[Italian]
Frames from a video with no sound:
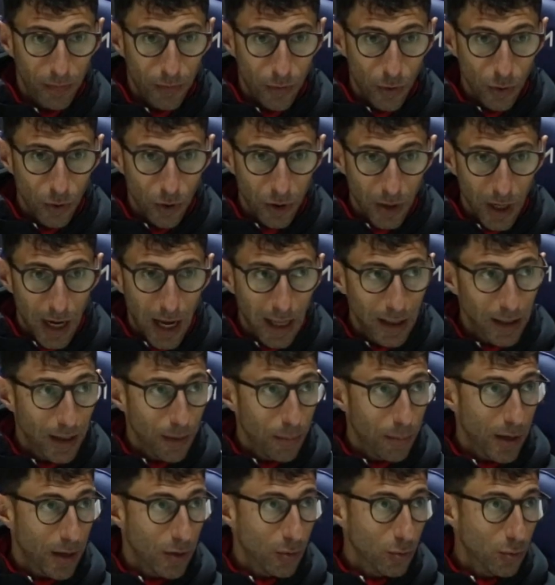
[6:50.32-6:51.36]
frustrante
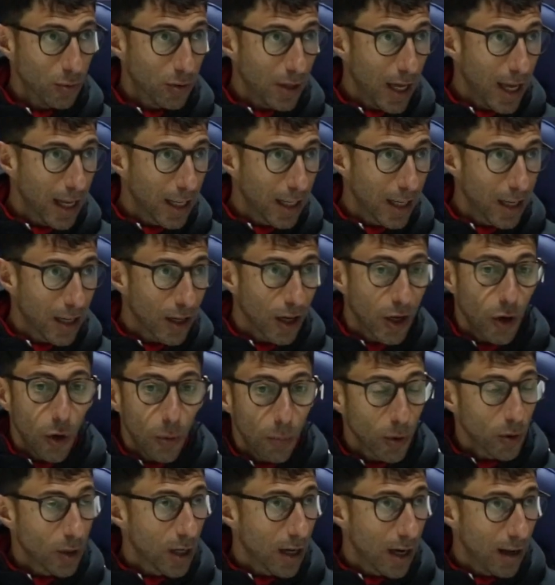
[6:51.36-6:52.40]
per un tecnico e non
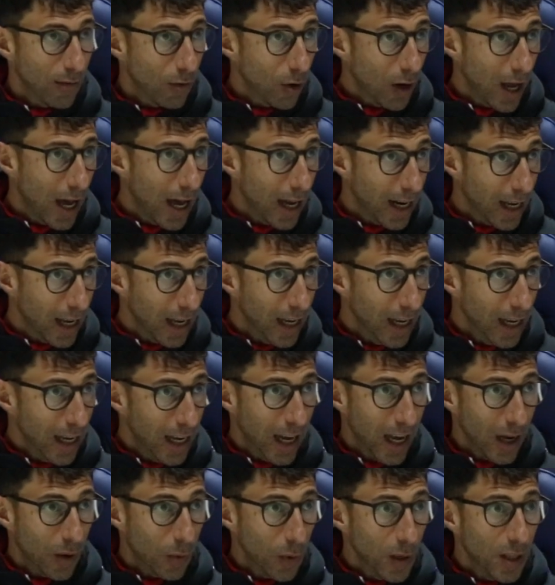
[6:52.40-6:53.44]
poter lavorare
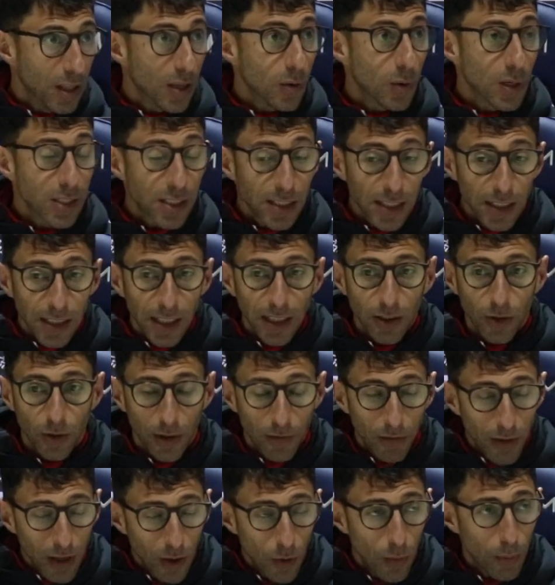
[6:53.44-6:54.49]
e quindi questo è stato
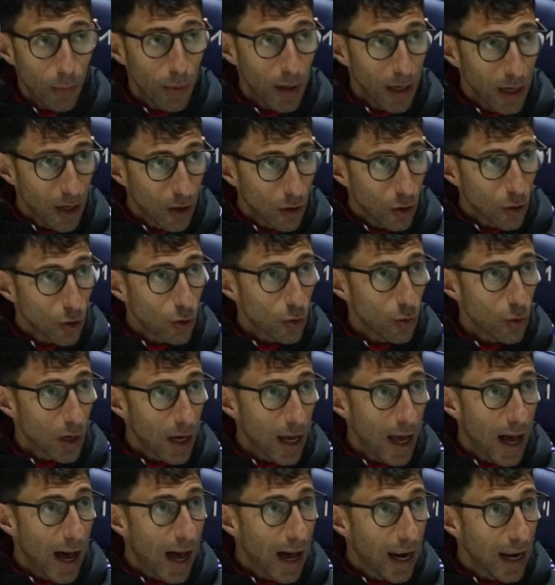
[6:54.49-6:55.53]
davvero un periodo
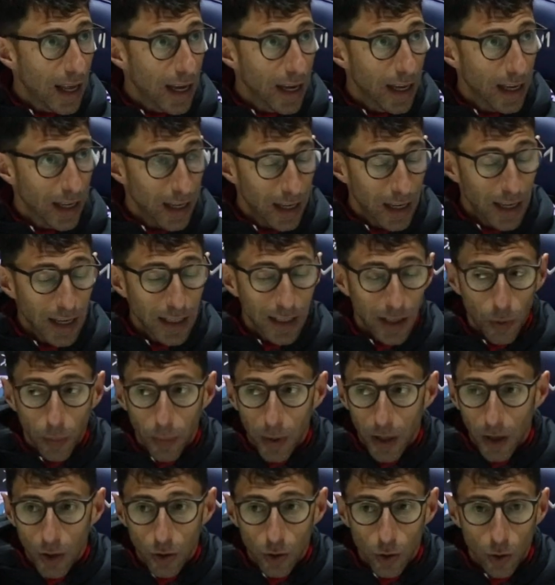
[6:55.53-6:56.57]
surreale, un
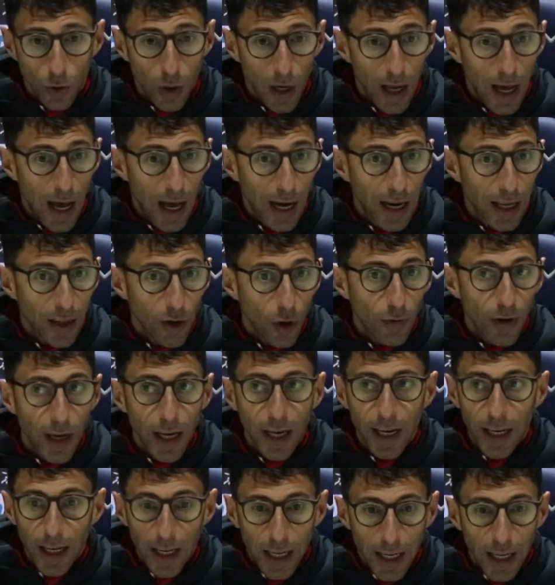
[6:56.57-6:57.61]
periodo surreale
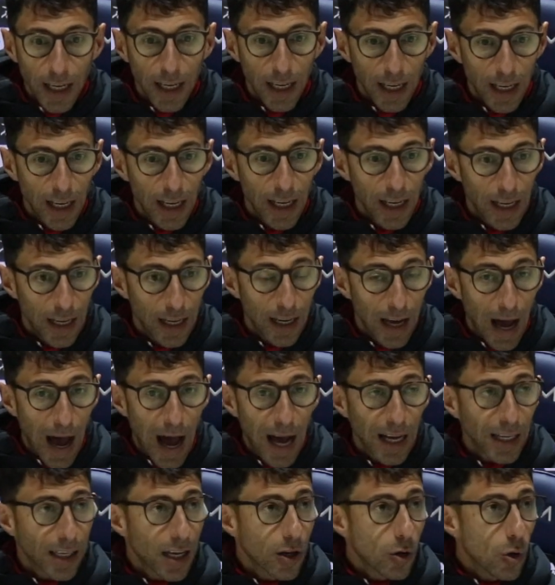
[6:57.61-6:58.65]
dove eh,
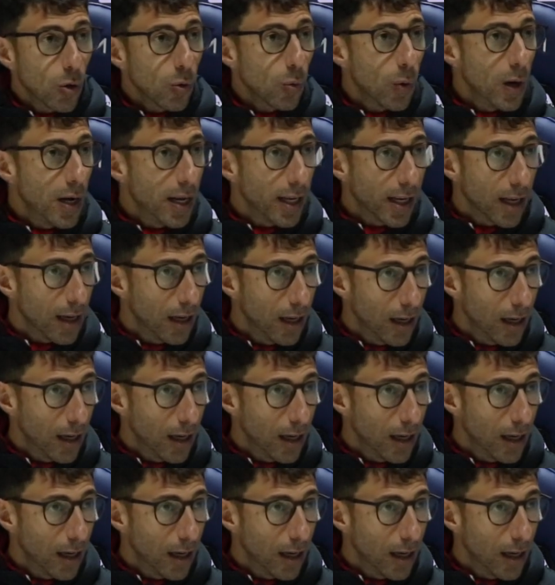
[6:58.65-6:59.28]
anche con quelli che